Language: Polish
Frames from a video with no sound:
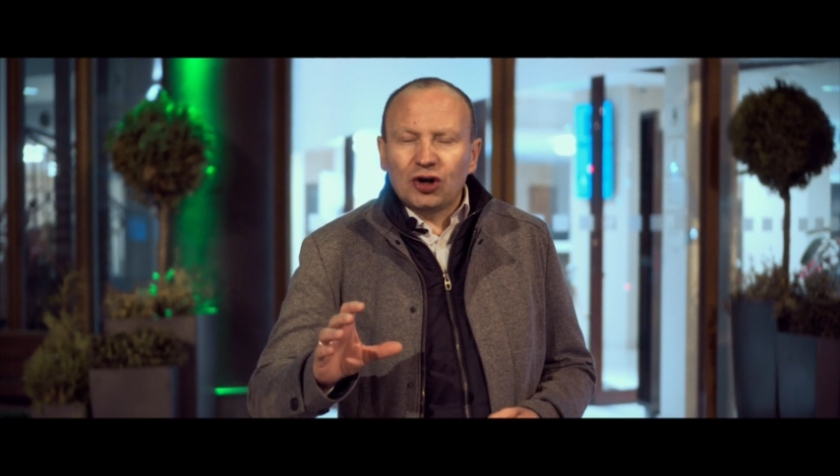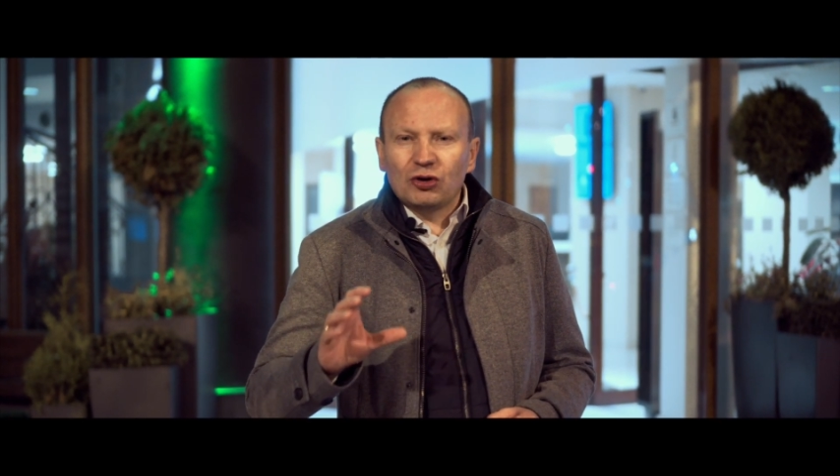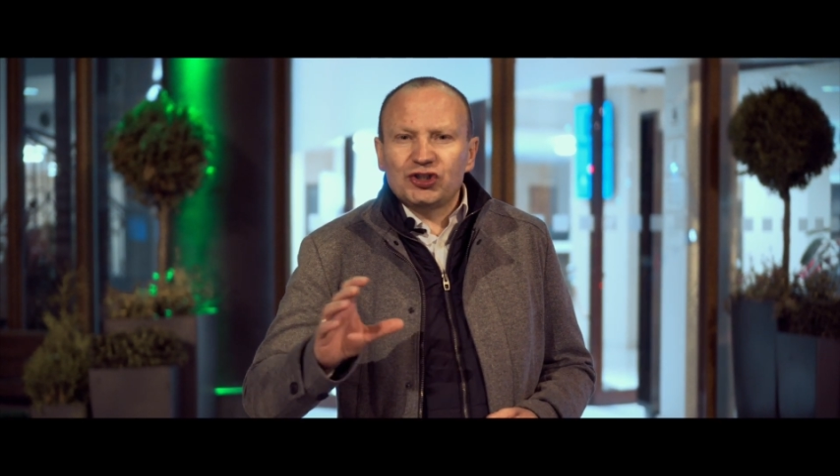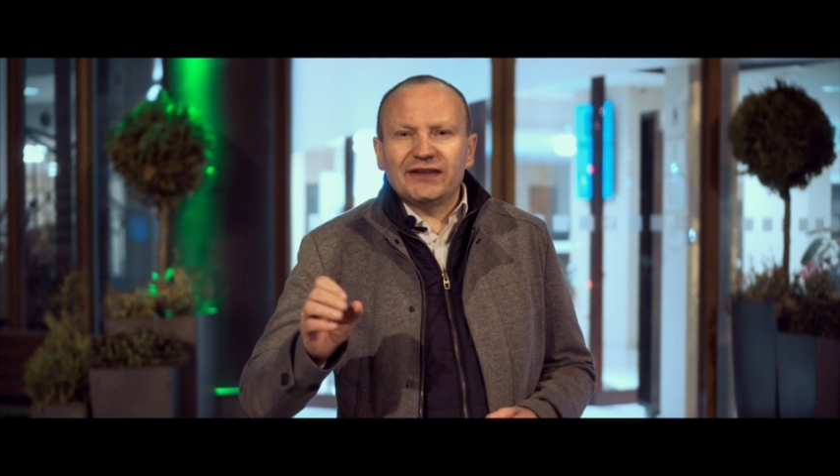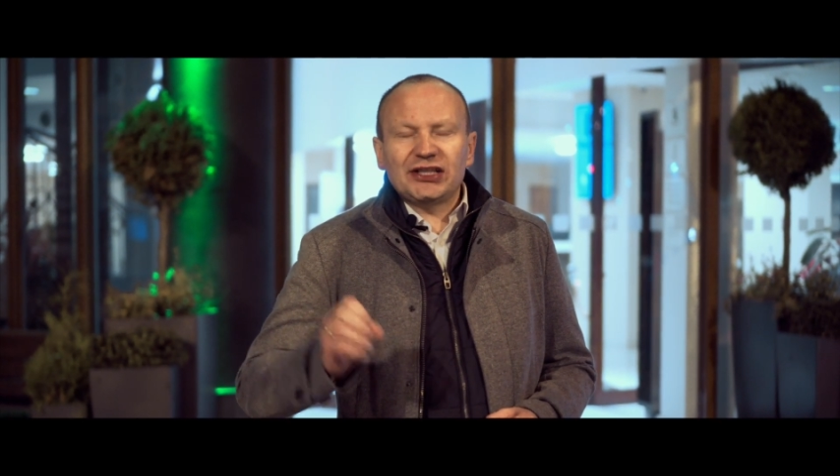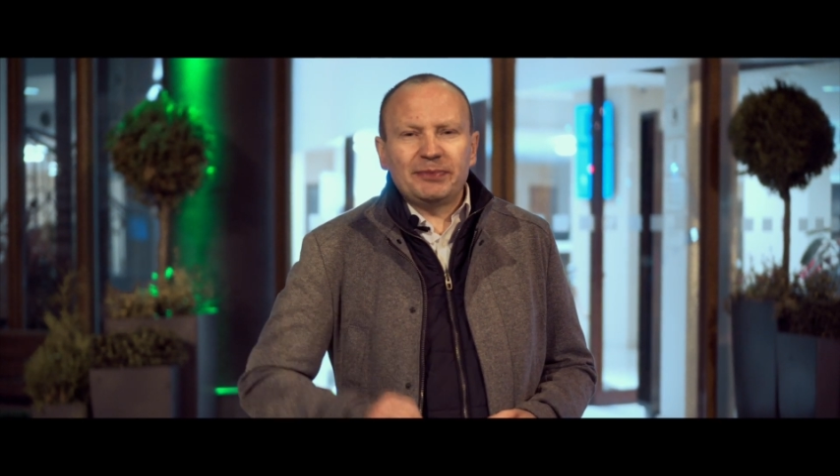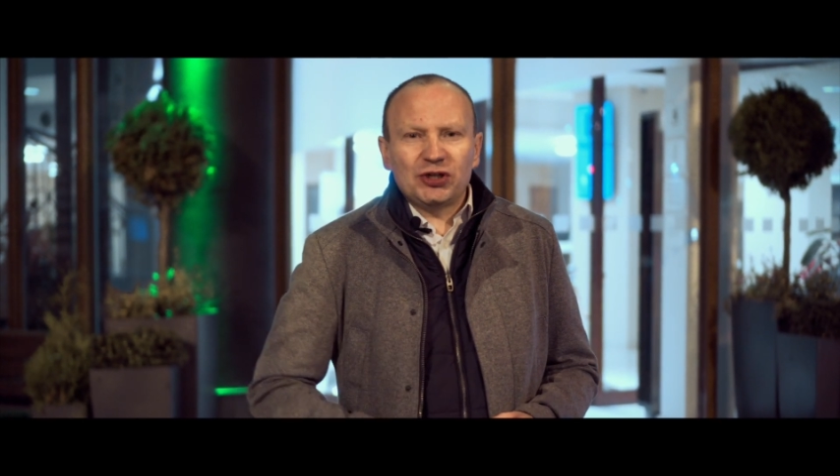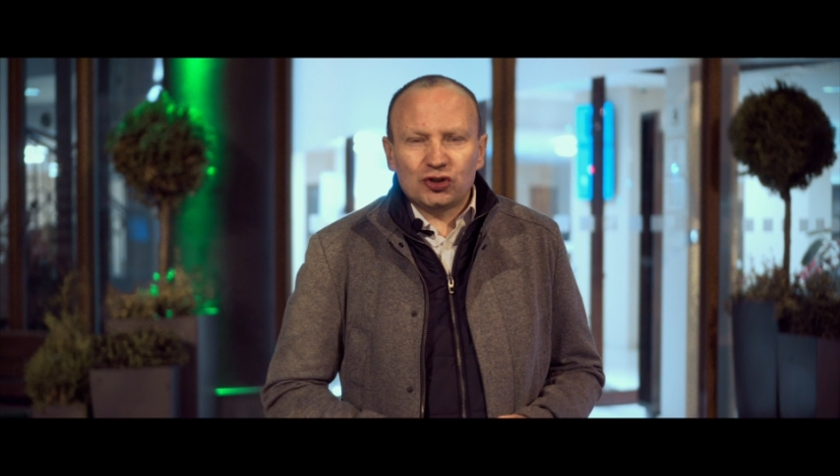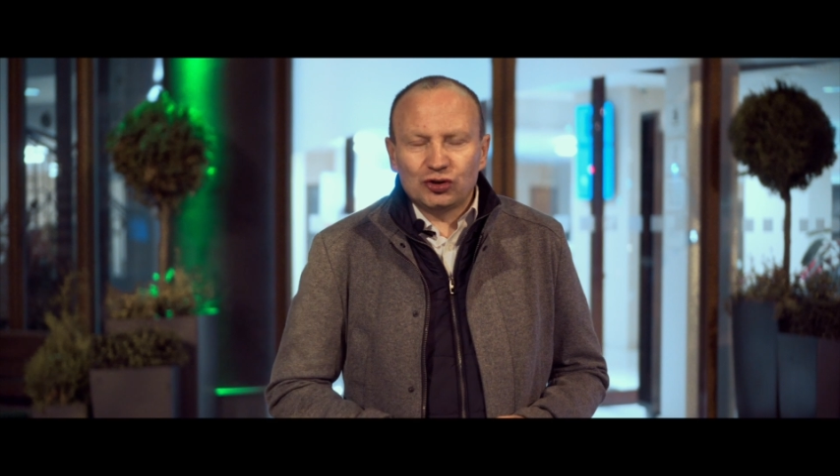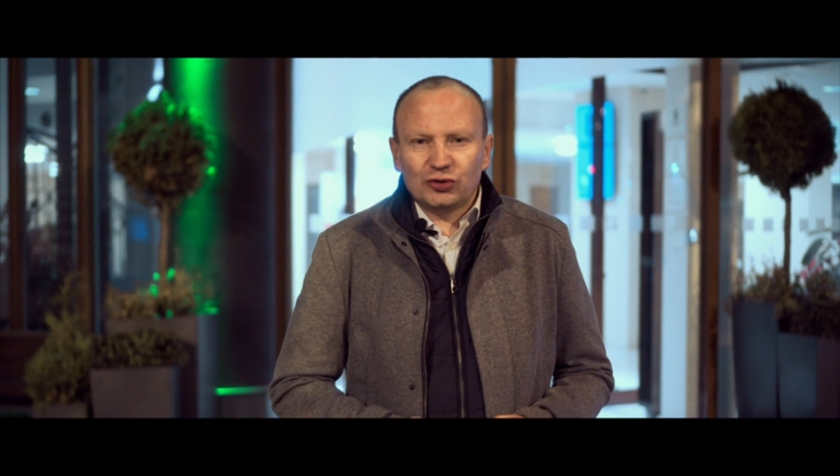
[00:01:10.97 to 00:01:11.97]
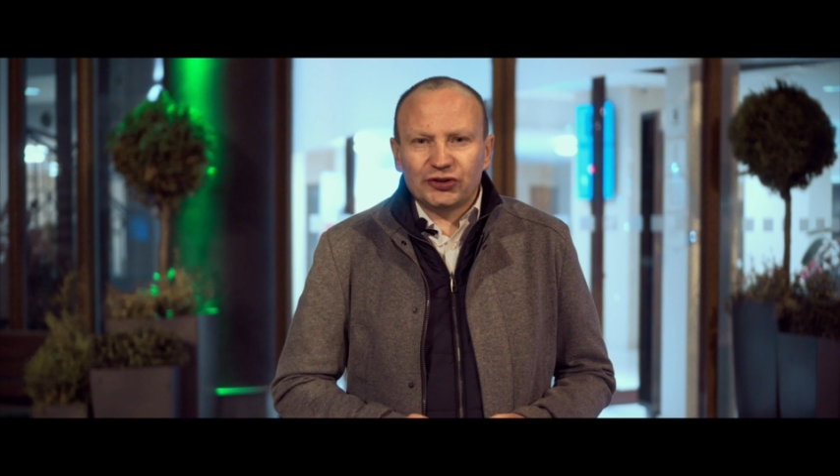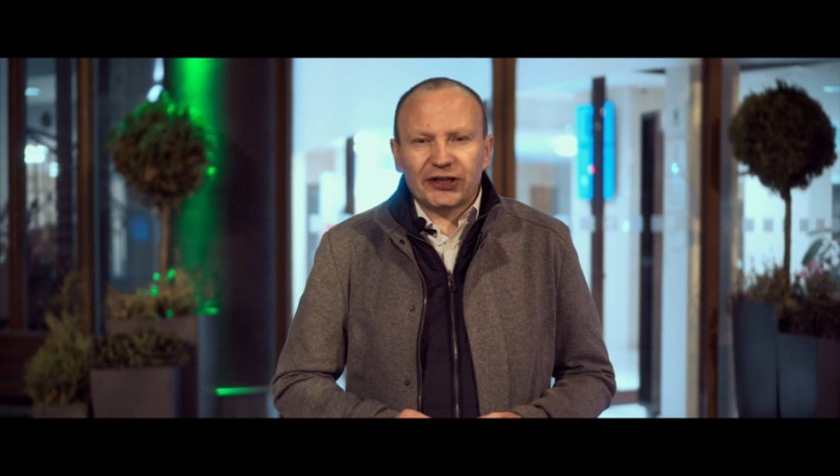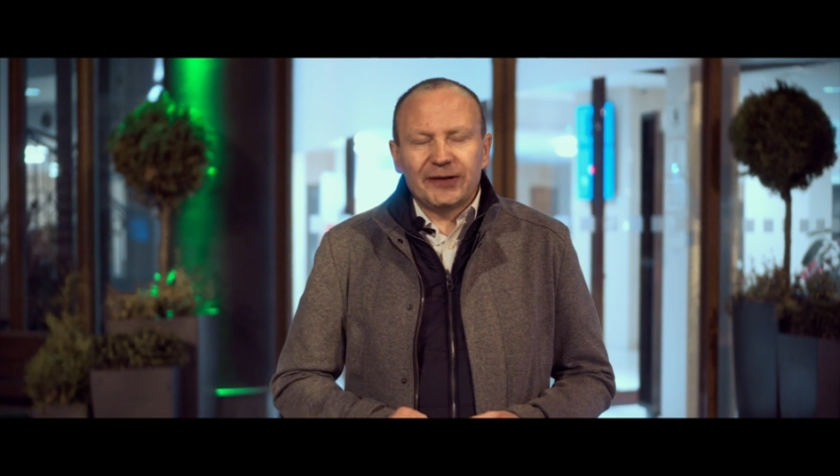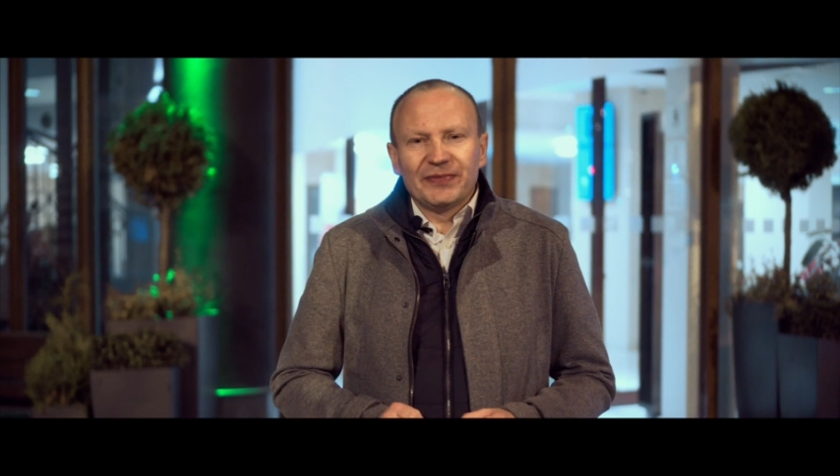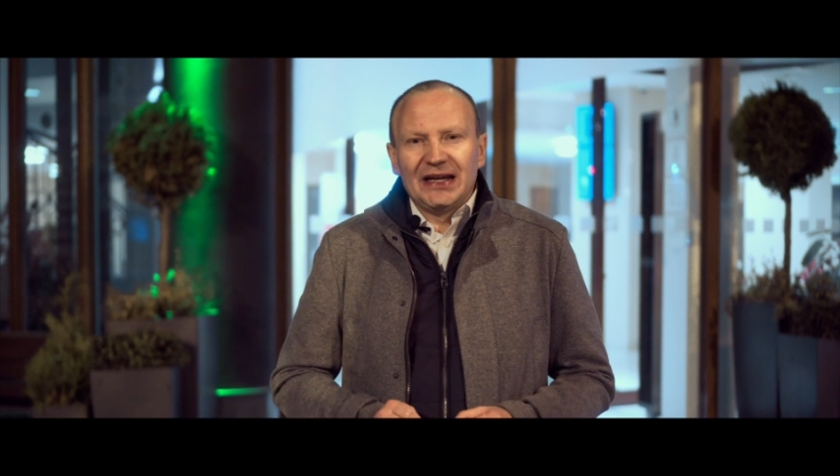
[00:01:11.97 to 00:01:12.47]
około 950 zł.